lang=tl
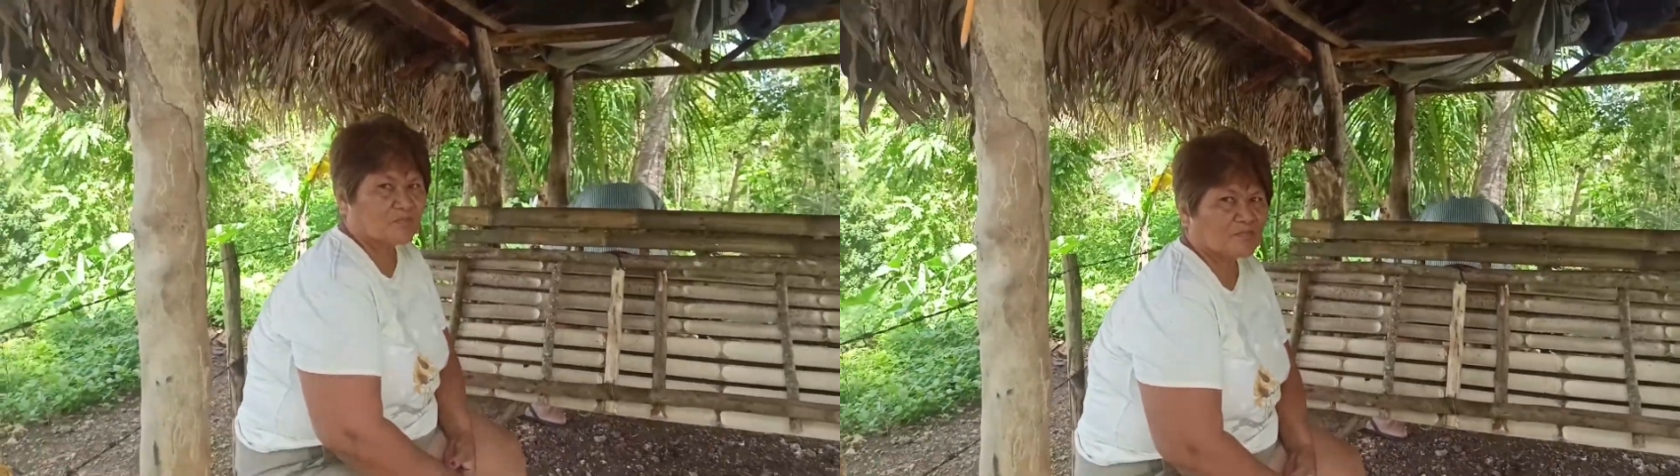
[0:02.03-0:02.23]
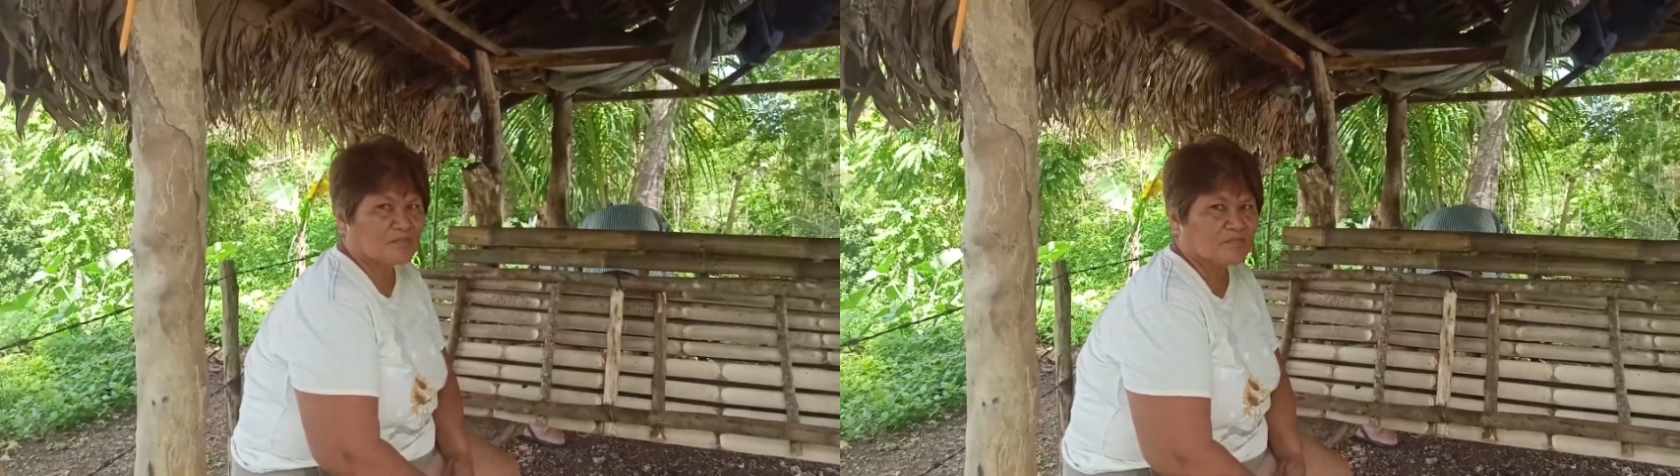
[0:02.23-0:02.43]

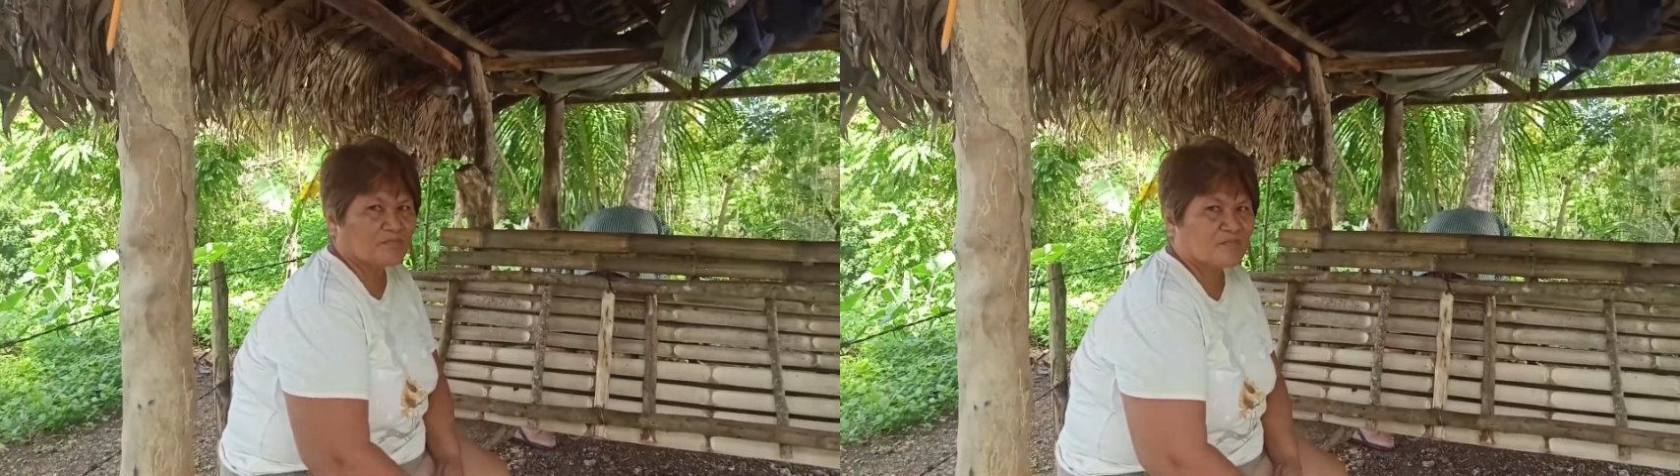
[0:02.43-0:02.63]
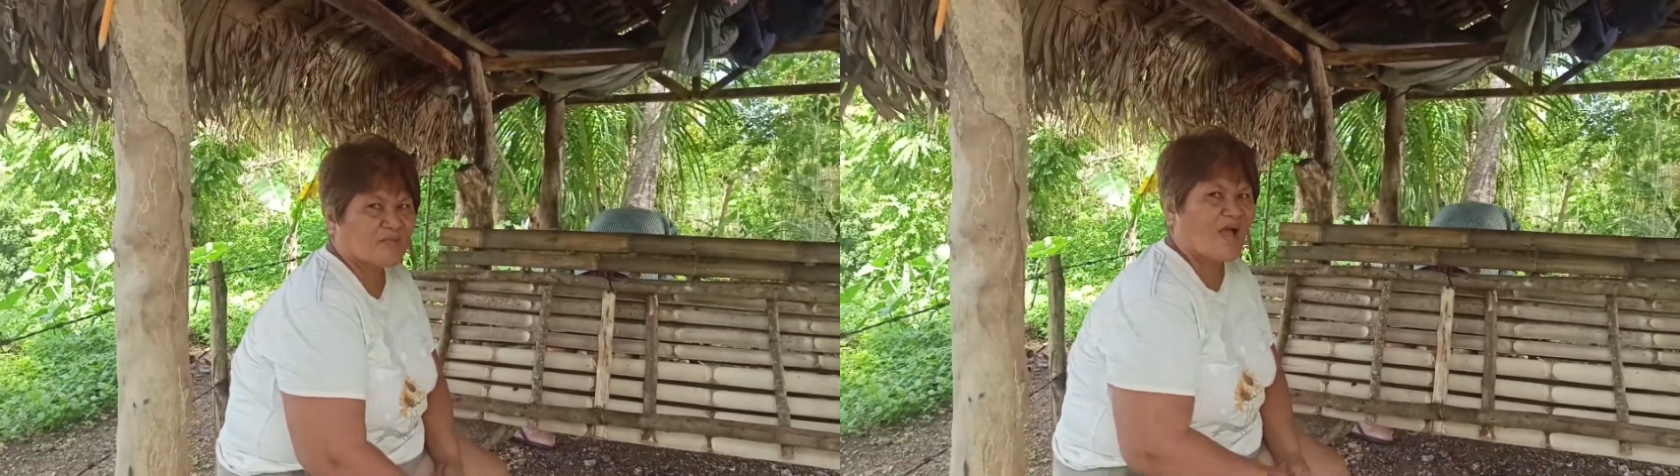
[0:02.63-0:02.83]
Hi,
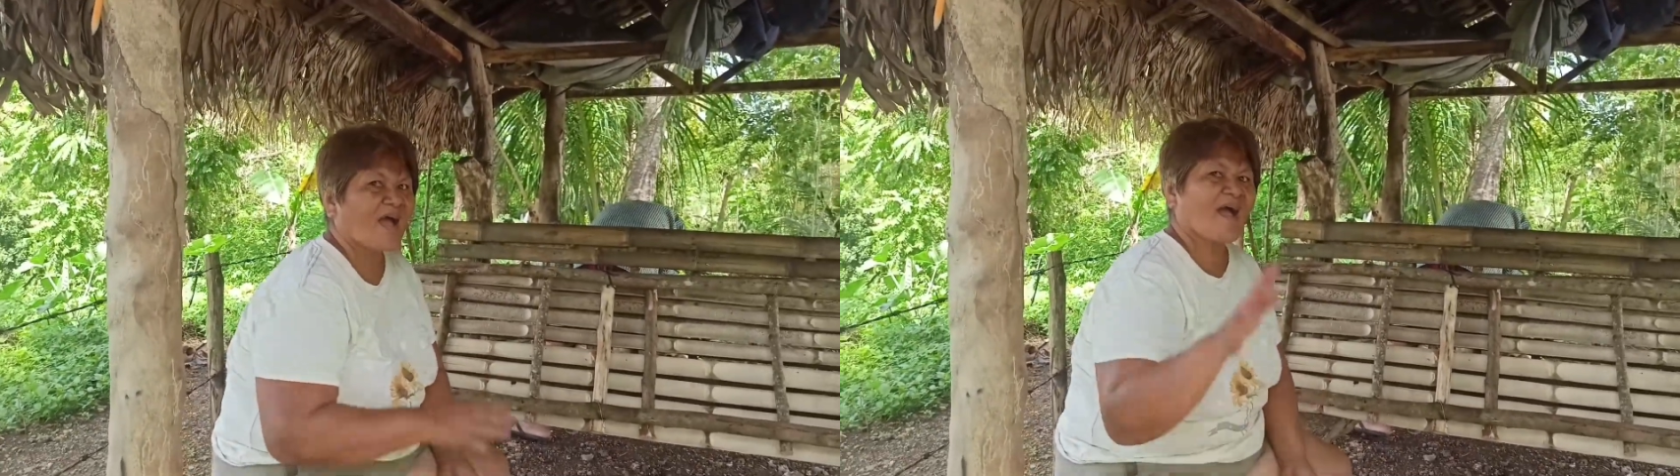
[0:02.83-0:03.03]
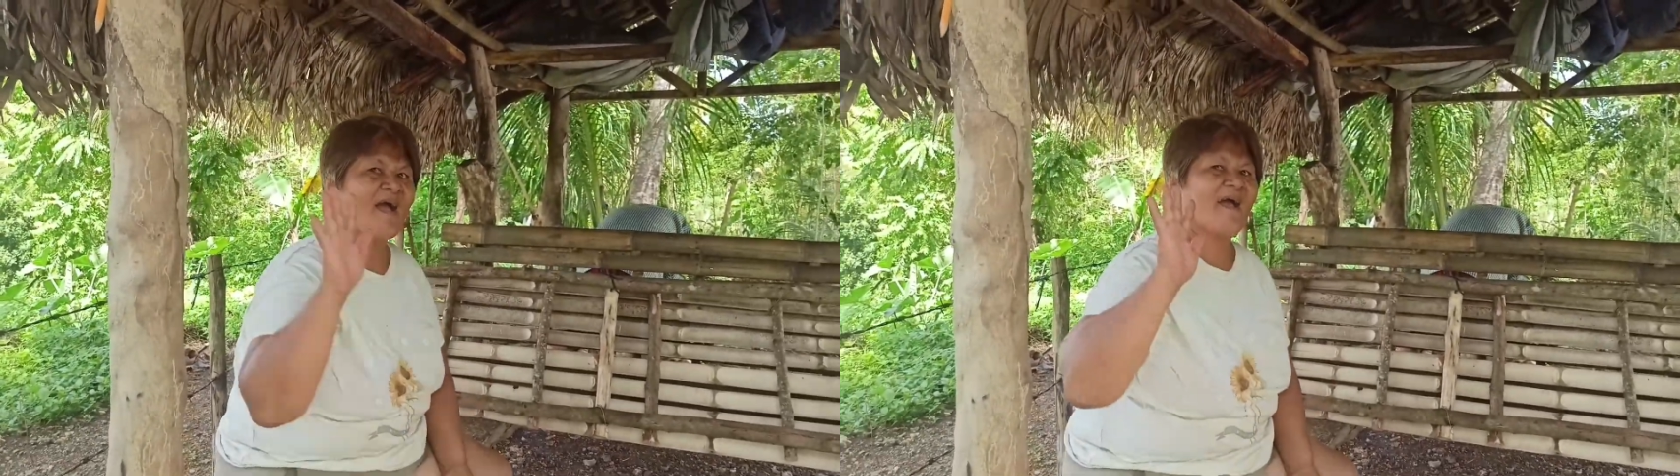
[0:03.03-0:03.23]
Pudma.
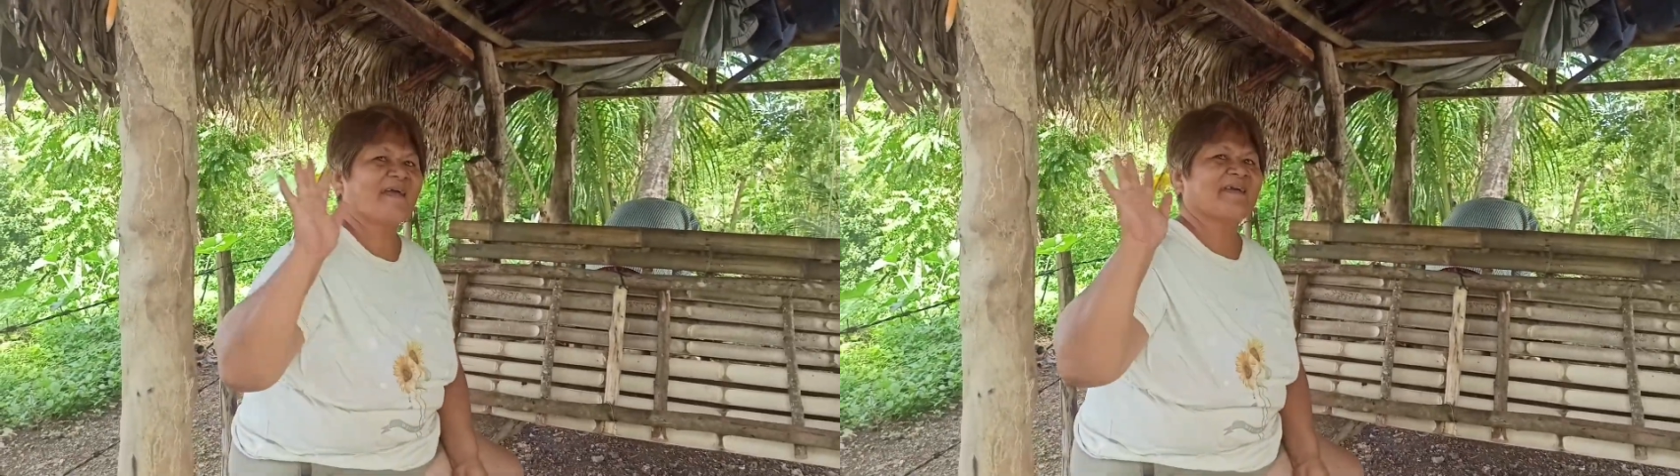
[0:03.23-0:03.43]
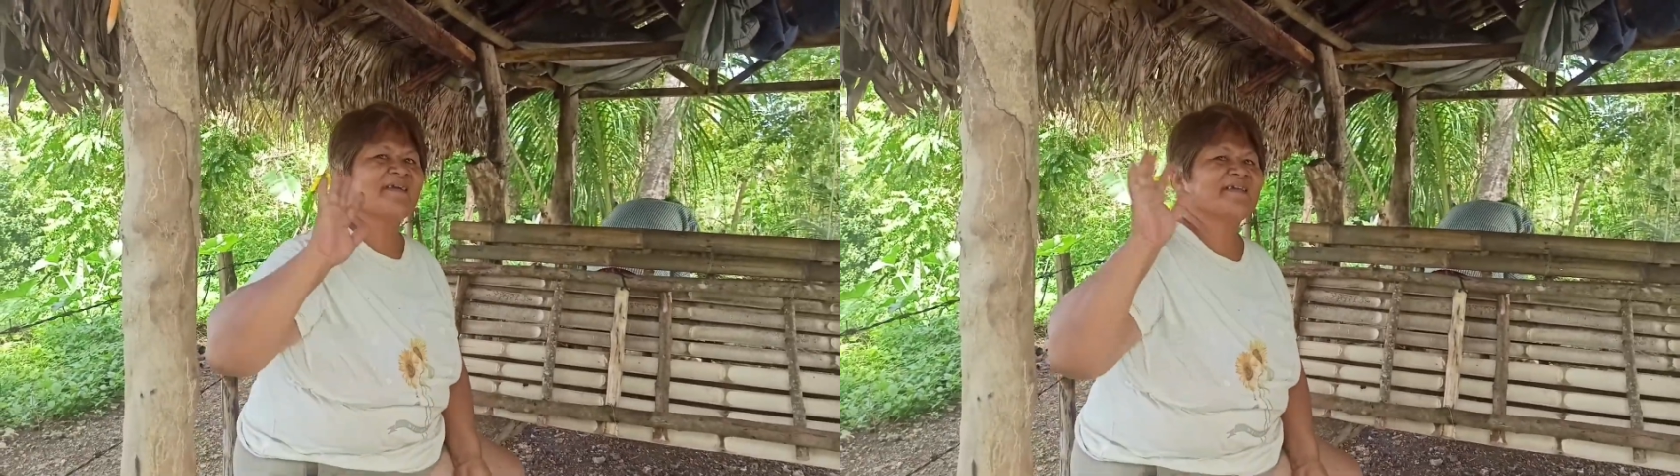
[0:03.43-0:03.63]
Hi.